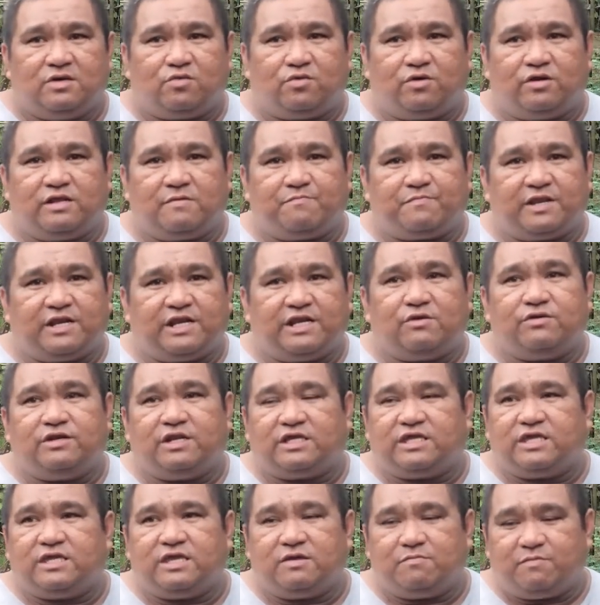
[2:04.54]
panapalanaw,
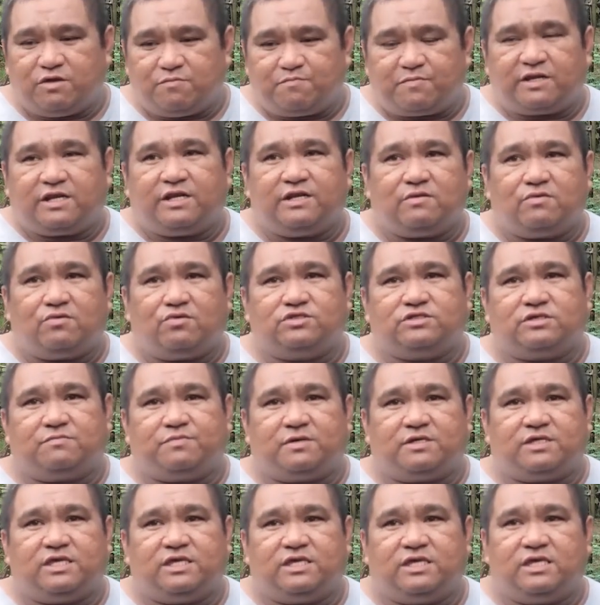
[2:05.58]
nag-iba yung palanaw ko sa
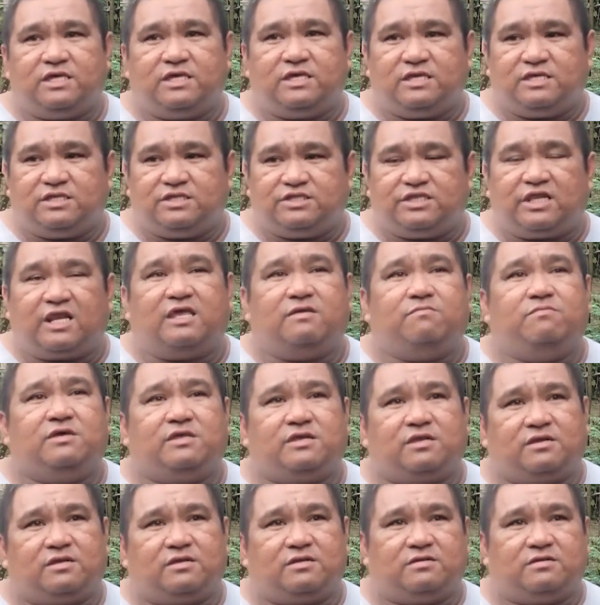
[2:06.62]
pagiging driver.